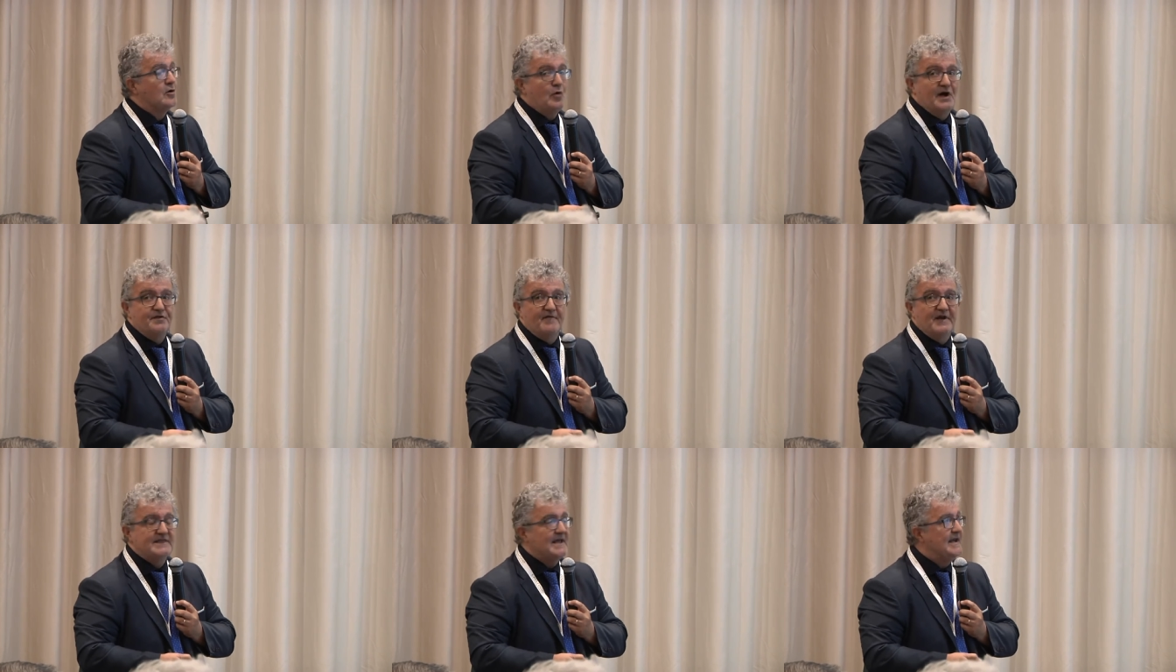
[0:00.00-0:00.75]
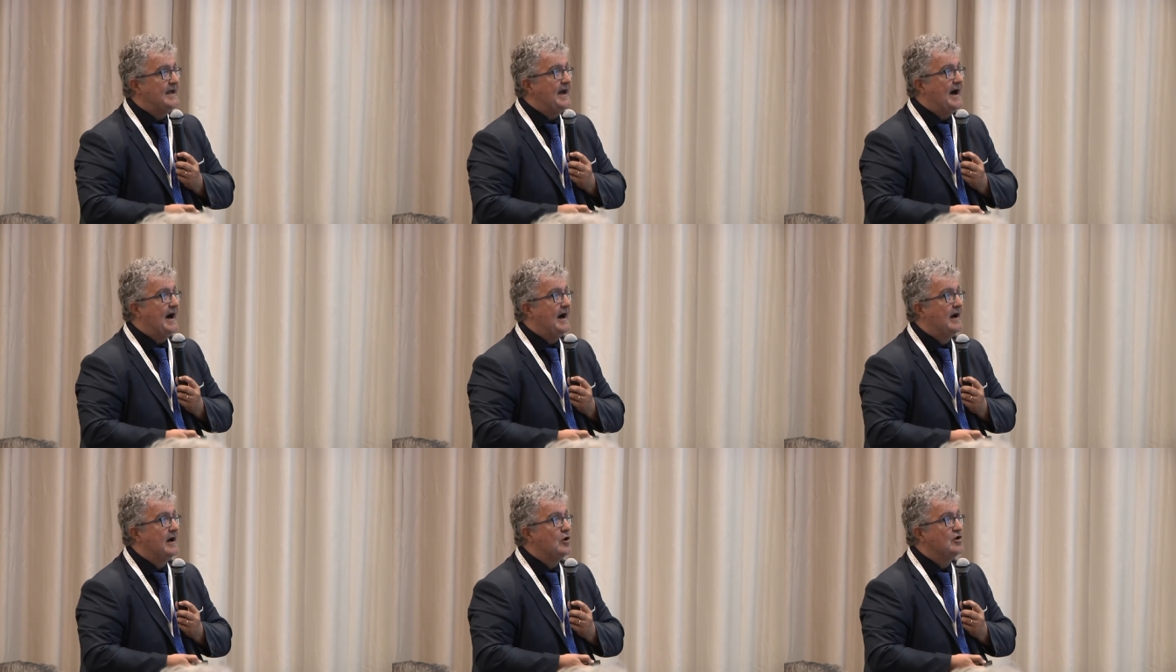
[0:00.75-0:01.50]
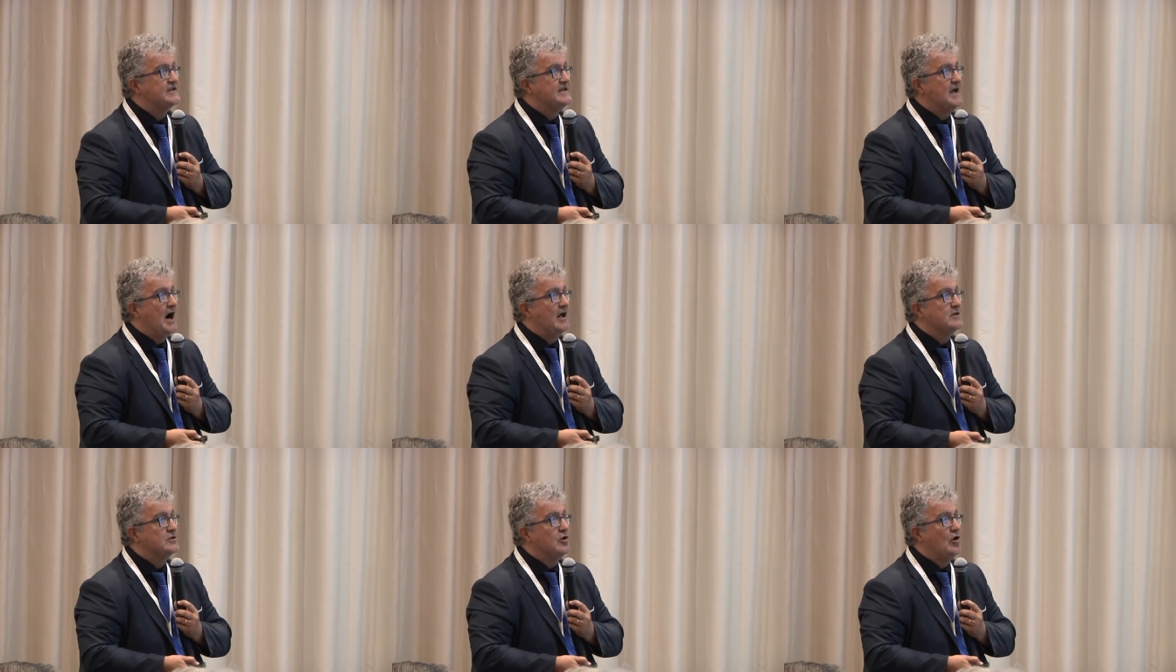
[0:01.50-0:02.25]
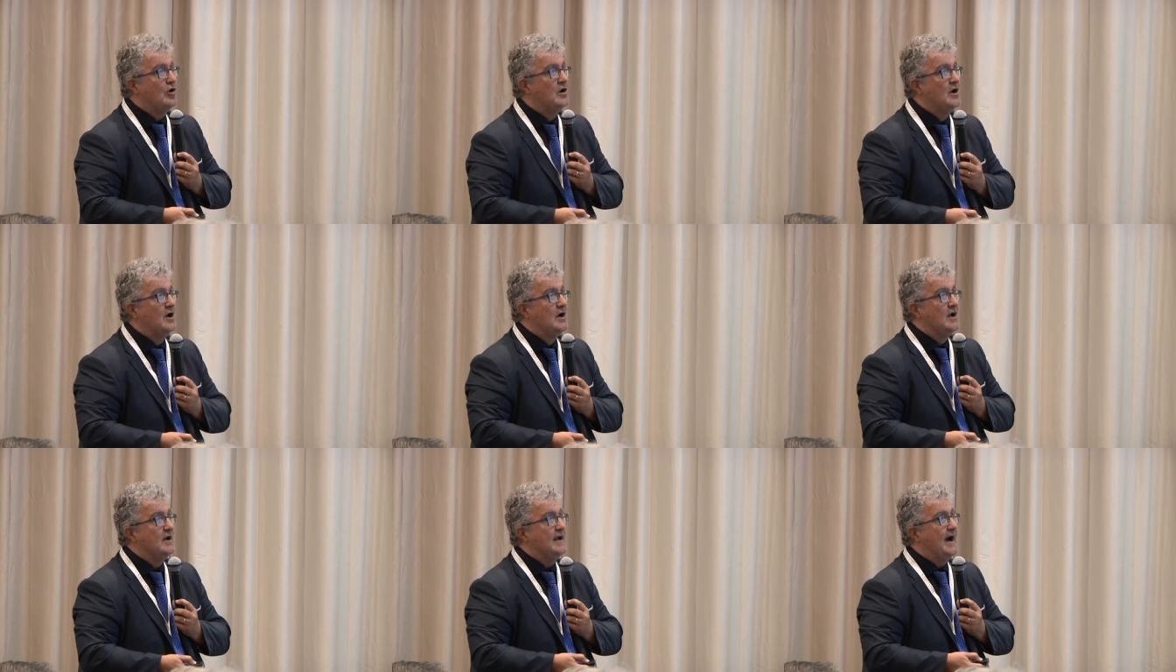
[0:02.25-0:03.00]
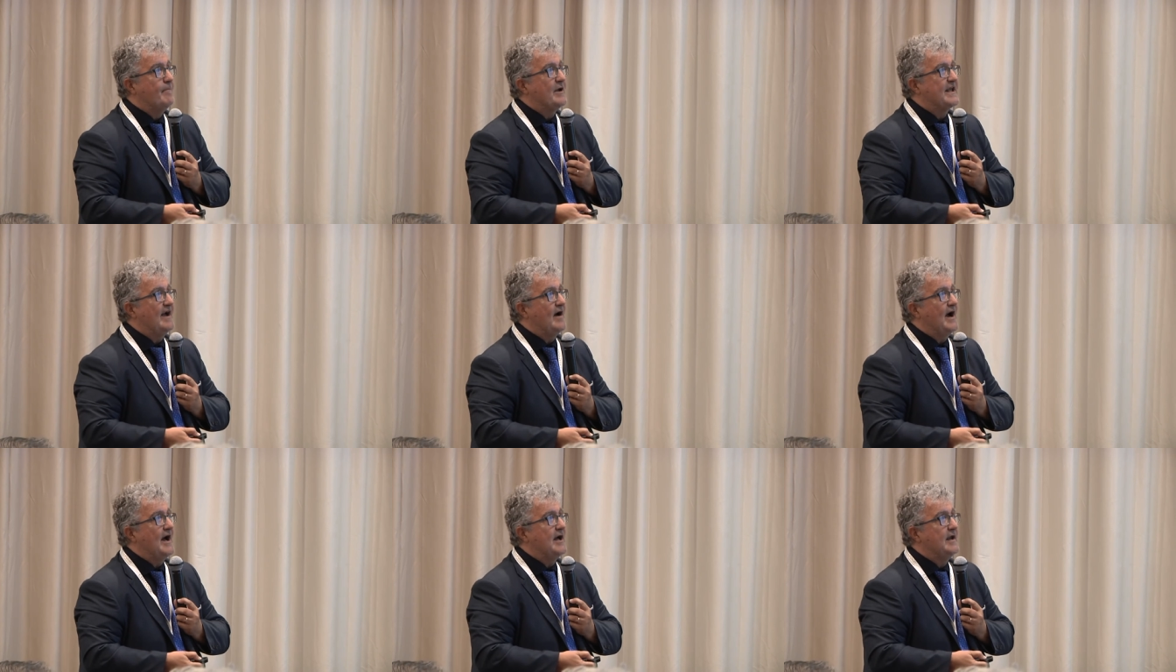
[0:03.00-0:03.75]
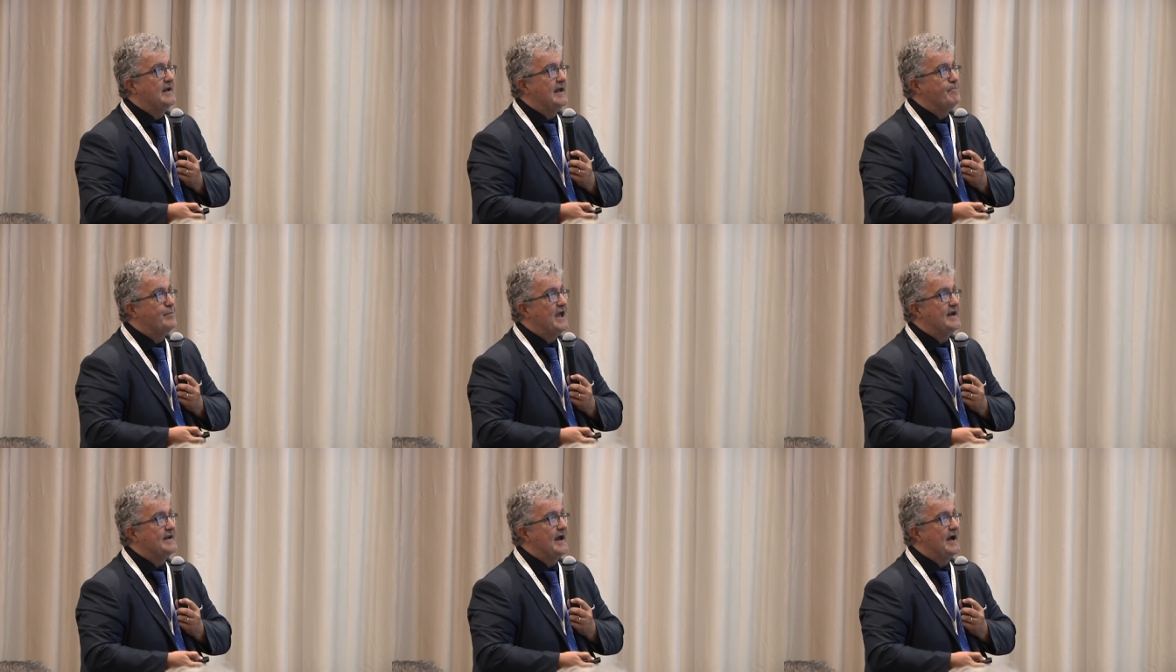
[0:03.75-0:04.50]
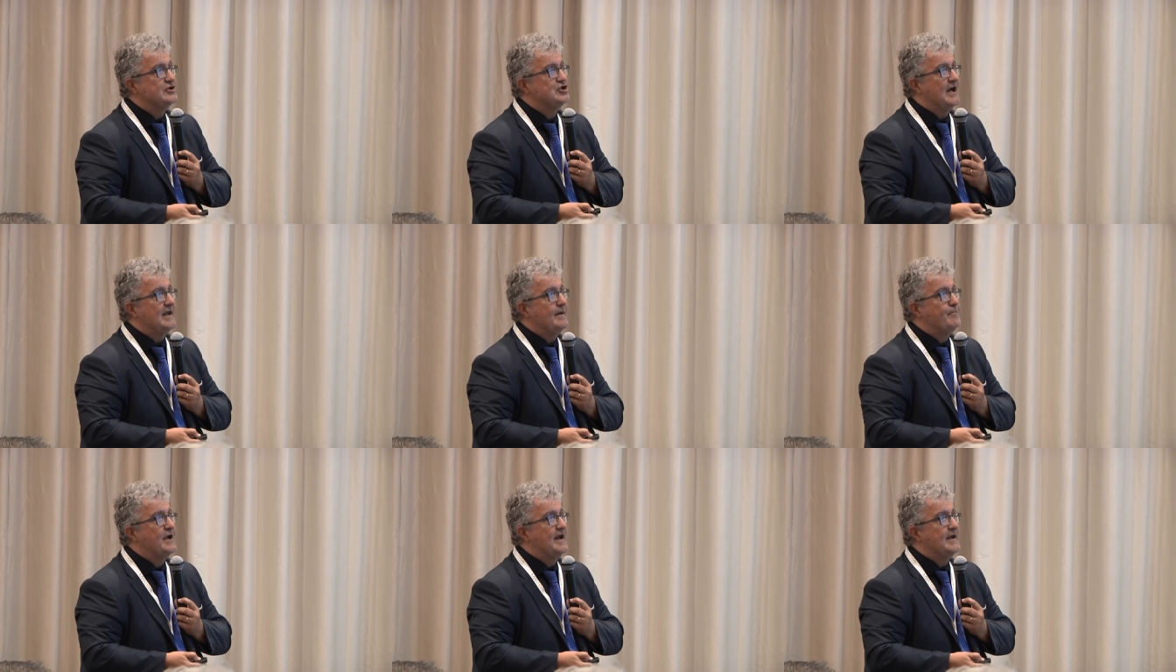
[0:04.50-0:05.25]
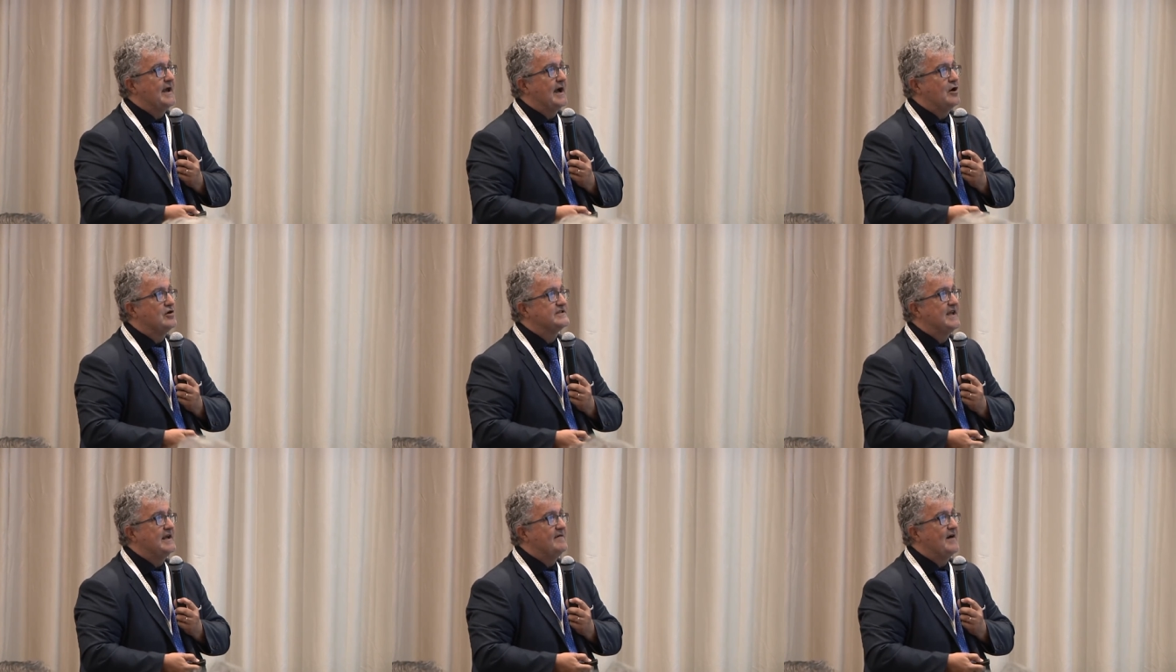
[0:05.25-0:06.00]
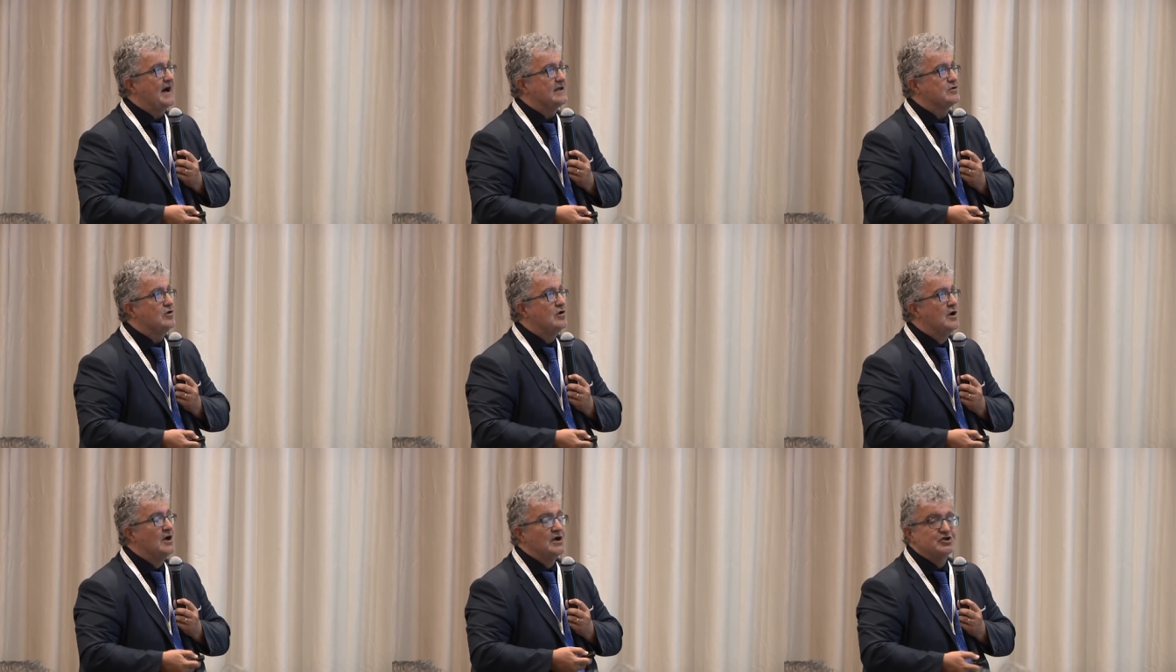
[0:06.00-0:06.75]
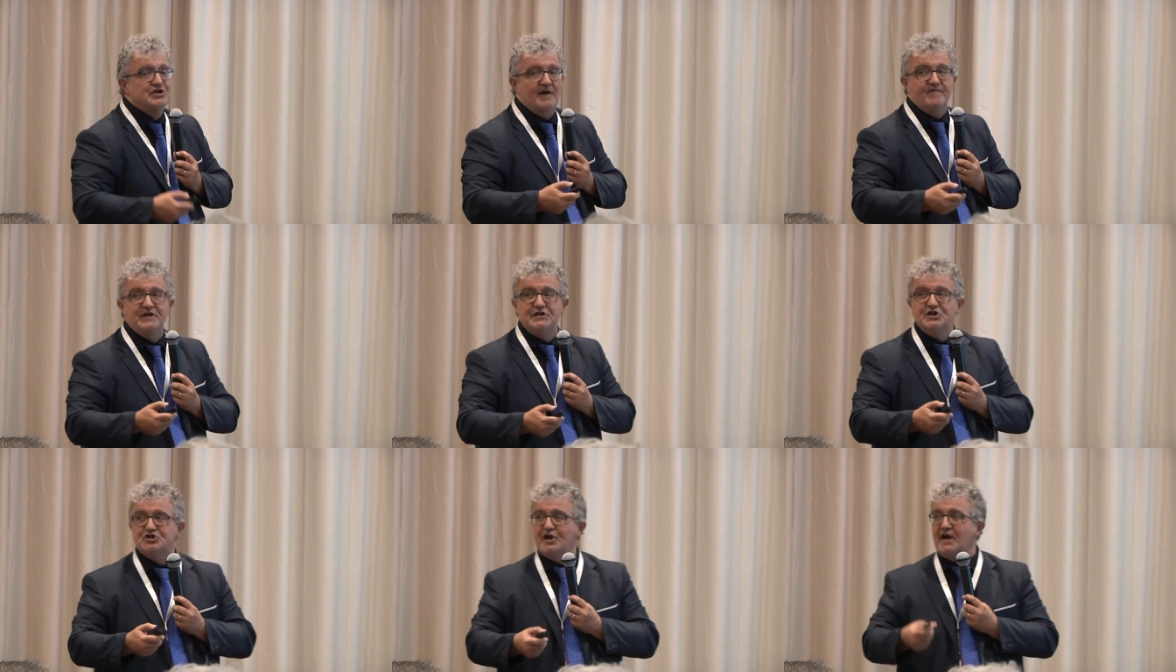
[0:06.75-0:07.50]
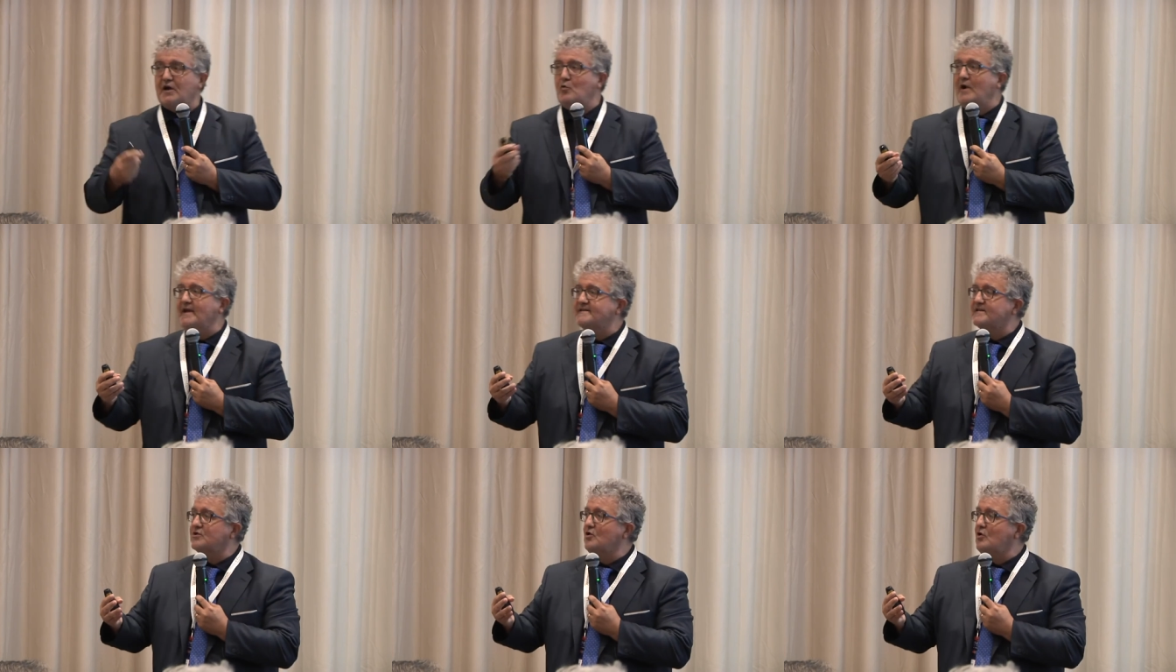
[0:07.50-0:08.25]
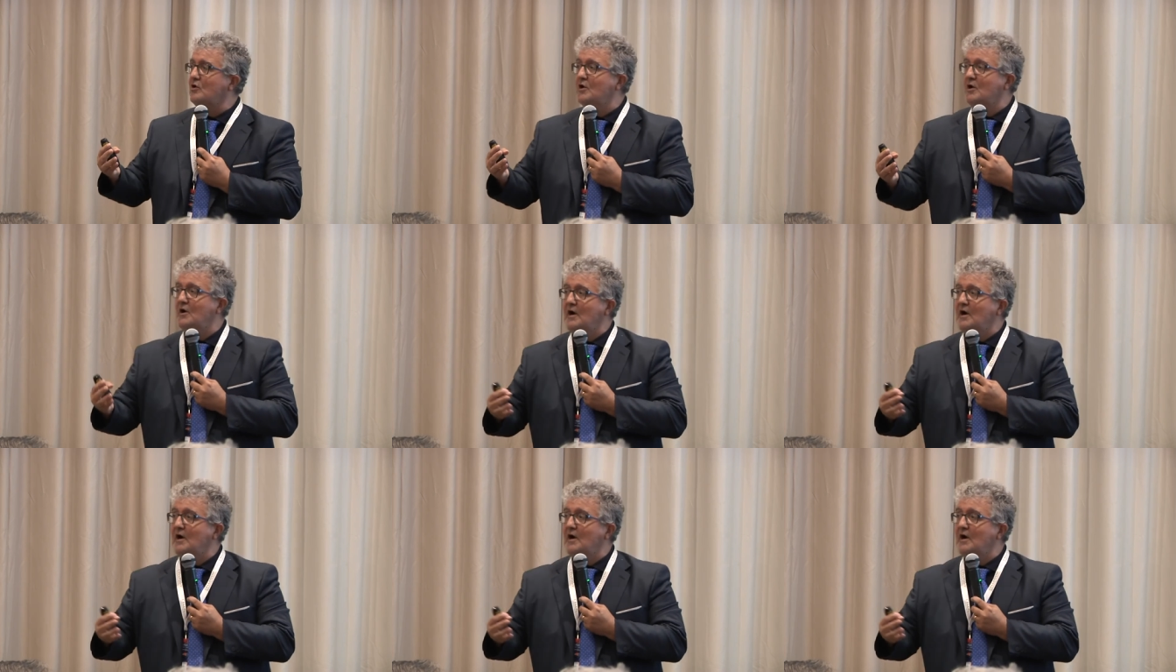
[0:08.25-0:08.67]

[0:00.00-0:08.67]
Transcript: Quando avete le A così alto, le A, perché ha le BNA, già le BNA così elevato, già vi dice che questo